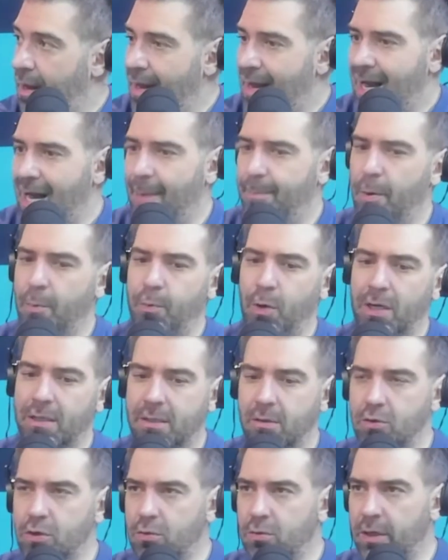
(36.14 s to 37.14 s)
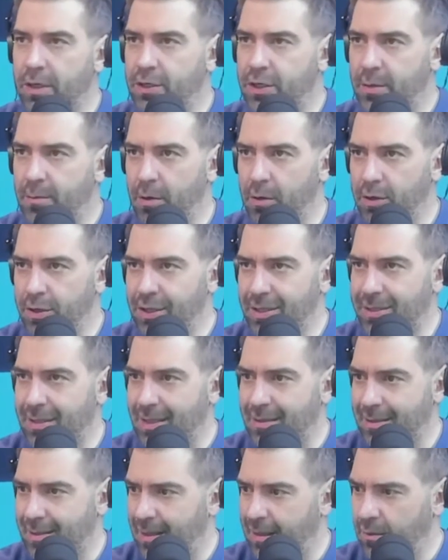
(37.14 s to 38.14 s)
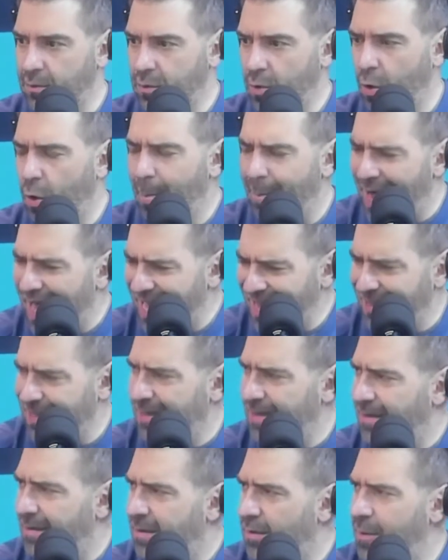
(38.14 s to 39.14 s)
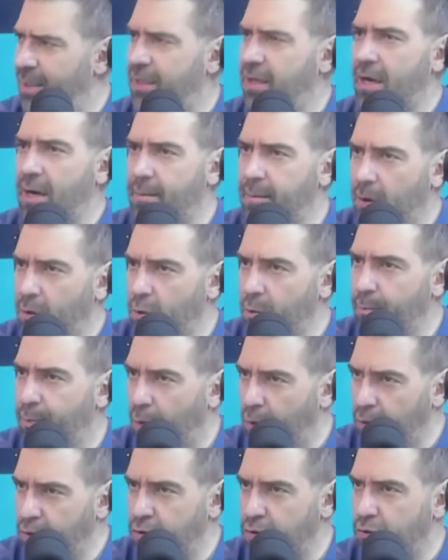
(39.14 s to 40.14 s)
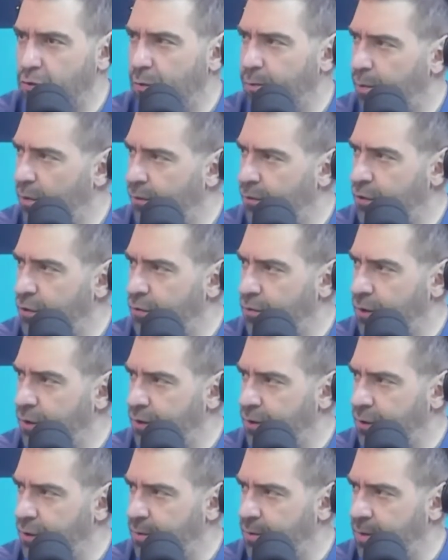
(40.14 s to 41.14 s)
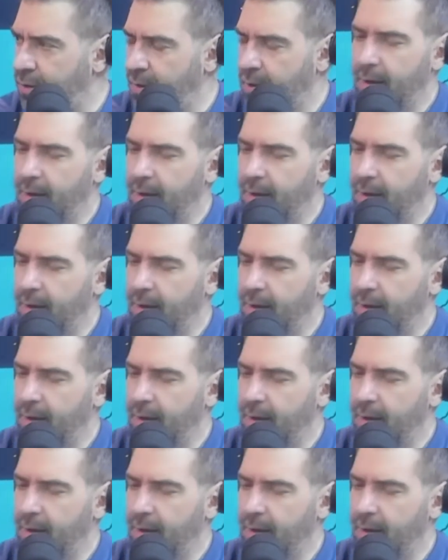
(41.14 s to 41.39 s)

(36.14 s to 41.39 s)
A população de Curitiba hoje está sendo roubada, estão metendo a mão no bolso do povo de Curitiba